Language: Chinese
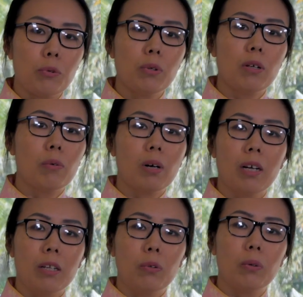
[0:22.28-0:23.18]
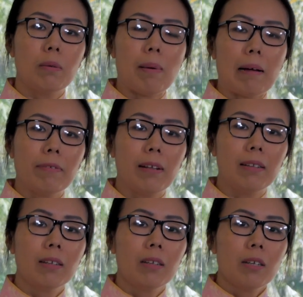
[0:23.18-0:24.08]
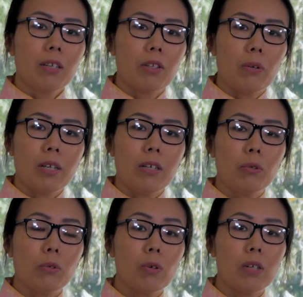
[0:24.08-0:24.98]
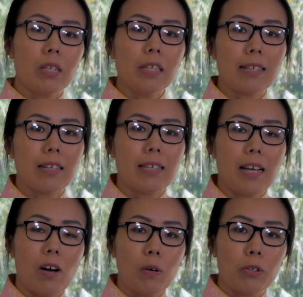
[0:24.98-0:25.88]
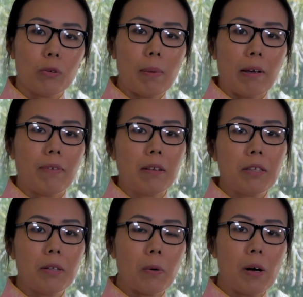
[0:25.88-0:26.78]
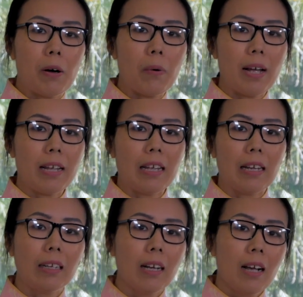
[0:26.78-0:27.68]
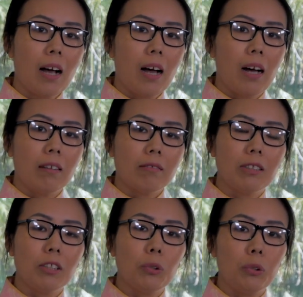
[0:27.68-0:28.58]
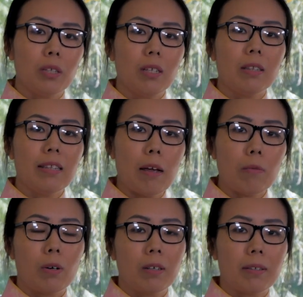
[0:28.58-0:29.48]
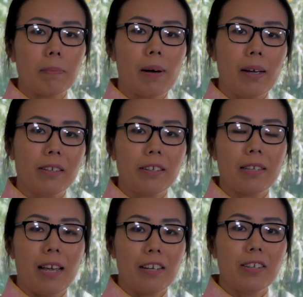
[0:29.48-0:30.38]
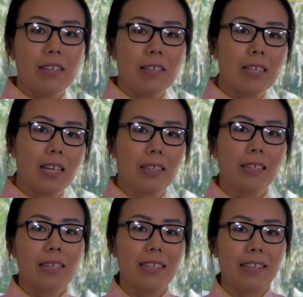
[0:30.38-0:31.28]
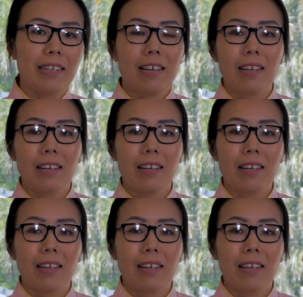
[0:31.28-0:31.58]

去了我很多的麻烦，所以如果您想在澳洲买房子的话，欢迎，呃，咨询 Networks Buyers Agents，谢谢。